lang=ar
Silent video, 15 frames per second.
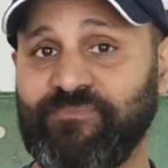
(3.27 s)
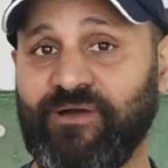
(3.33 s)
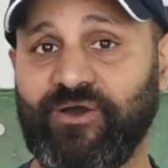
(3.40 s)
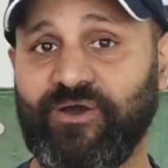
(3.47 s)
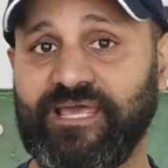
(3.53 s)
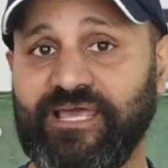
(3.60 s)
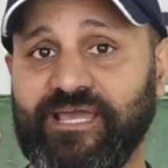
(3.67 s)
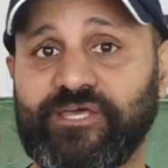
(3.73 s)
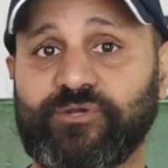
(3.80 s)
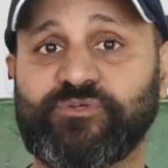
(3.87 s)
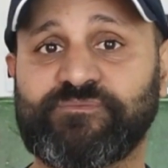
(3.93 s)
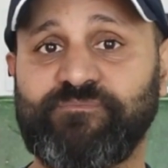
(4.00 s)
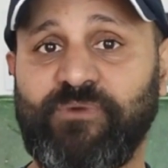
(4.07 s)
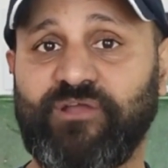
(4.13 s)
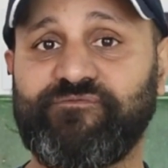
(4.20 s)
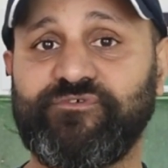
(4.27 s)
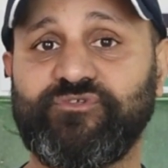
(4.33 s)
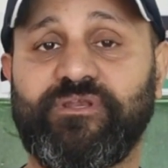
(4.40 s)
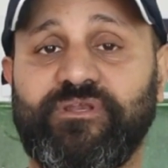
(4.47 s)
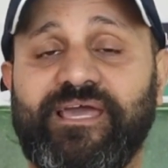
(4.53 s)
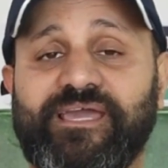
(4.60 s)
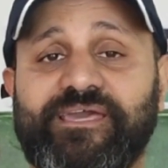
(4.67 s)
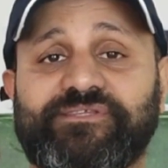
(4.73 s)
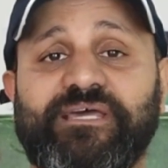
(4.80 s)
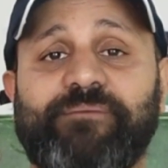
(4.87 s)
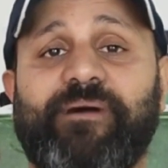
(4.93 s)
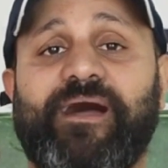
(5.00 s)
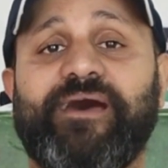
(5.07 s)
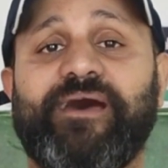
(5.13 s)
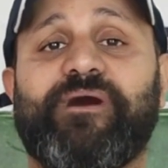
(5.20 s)
اسمعوها الاخر واسمعوا الفيديو الاخر
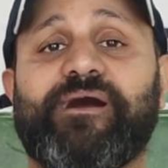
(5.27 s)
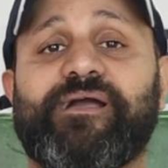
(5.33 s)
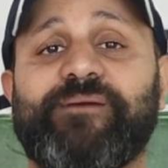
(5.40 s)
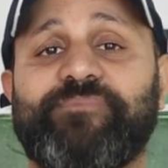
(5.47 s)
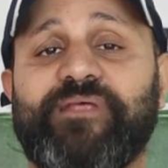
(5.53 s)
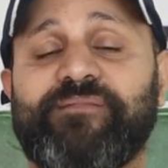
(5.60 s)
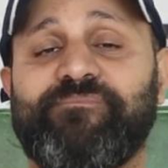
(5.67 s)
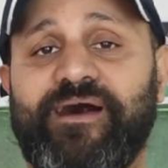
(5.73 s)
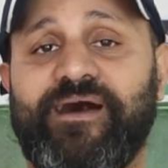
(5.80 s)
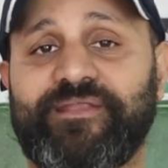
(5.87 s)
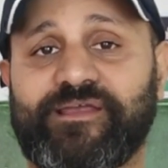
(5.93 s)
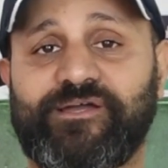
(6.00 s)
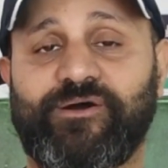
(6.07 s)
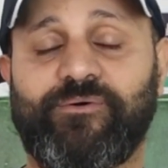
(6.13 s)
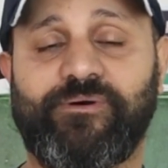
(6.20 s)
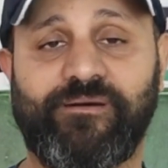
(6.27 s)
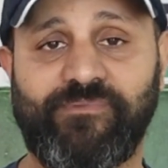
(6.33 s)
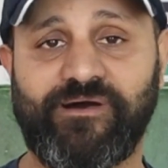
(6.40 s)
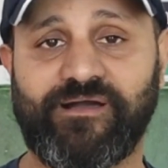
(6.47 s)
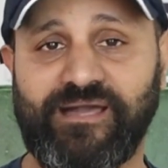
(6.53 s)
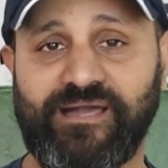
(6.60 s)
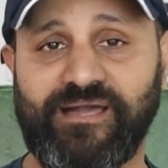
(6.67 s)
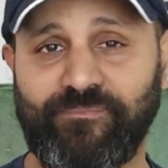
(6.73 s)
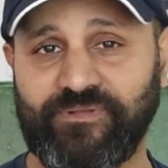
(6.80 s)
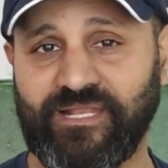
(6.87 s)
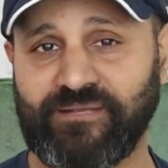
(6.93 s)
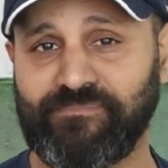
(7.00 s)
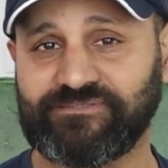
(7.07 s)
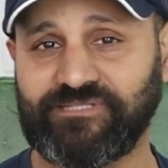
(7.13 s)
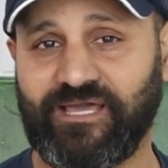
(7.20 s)
طبعا ما قبل المعركه وما قبل
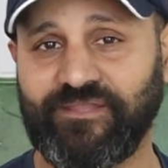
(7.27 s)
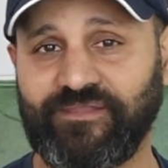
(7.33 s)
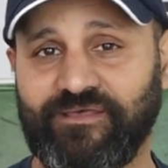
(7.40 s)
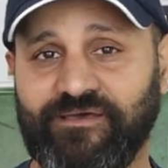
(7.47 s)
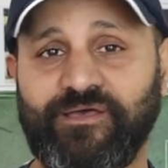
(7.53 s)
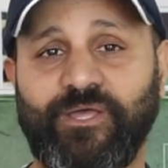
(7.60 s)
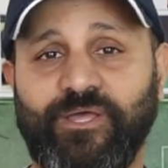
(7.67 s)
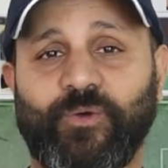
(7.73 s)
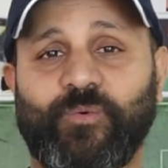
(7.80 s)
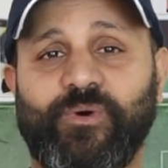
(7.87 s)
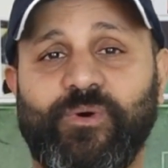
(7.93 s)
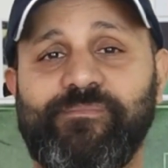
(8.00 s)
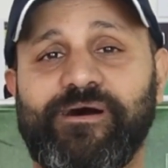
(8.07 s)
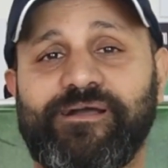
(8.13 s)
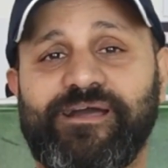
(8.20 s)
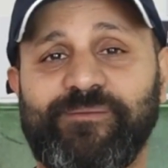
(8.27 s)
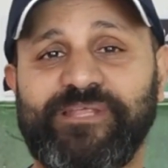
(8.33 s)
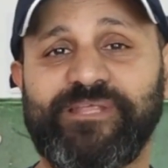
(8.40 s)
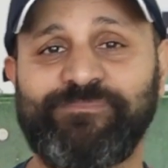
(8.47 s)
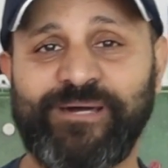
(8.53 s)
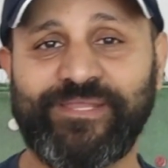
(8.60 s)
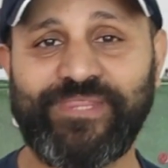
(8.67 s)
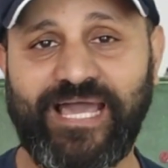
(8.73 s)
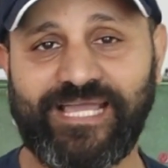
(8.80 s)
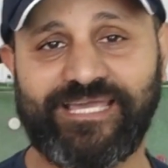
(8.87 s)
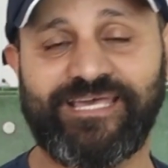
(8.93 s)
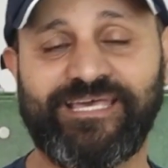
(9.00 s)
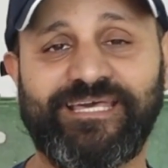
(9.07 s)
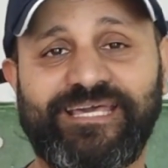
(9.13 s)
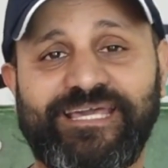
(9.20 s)
المطحنه وما قبل
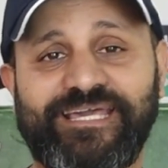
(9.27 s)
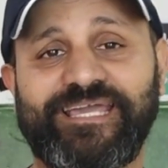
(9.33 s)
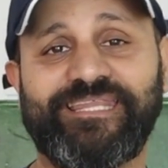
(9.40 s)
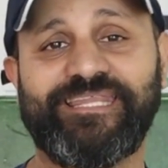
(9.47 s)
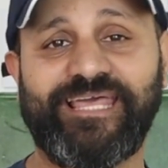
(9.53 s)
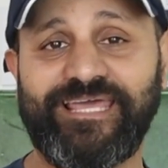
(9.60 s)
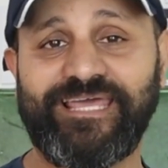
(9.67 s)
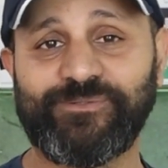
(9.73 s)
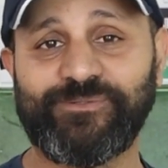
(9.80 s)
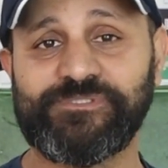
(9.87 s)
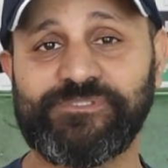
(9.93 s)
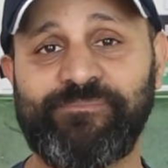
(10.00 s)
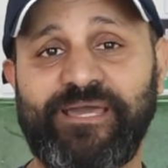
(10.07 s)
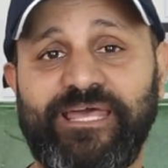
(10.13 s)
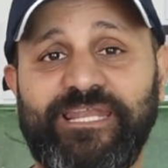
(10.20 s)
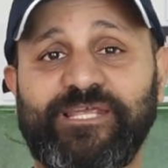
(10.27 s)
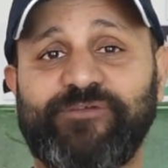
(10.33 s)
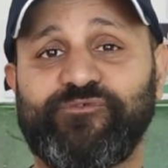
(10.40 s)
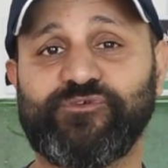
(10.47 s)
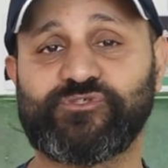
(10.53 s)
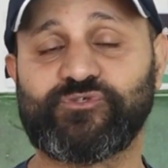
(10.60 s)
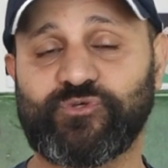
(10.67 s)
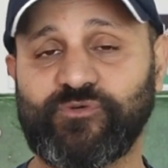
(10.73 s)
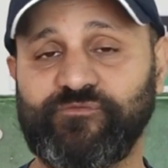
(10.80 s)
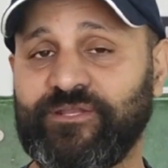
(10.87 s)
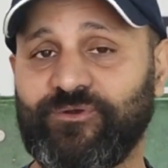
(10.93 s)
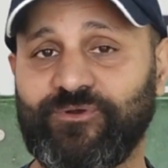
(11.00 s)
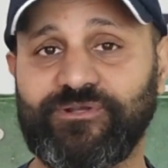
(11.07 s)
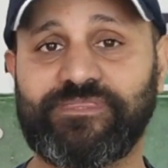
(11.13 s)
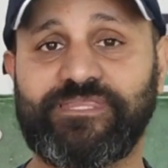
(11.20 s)
المدعكه الاهلي والزمالك في
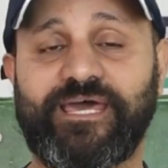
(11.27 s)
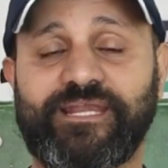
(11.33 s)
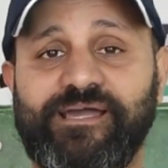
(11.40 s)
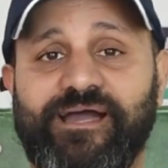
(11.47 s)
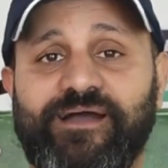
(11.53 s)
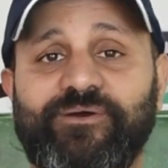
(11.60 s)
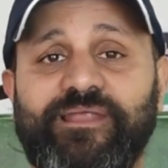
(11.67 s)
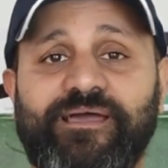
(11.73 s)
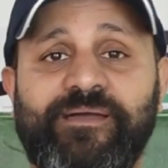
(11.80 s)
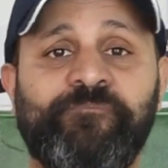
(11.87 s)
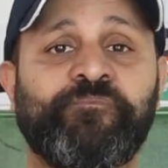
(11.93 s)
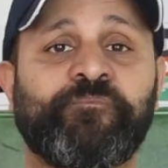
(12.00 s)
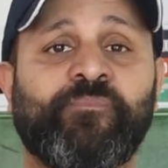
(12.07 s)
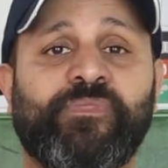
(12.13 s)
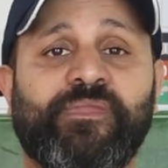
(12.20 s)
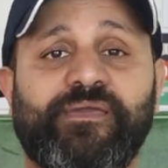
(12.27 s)
ظروف انا قلت ارجع اقولها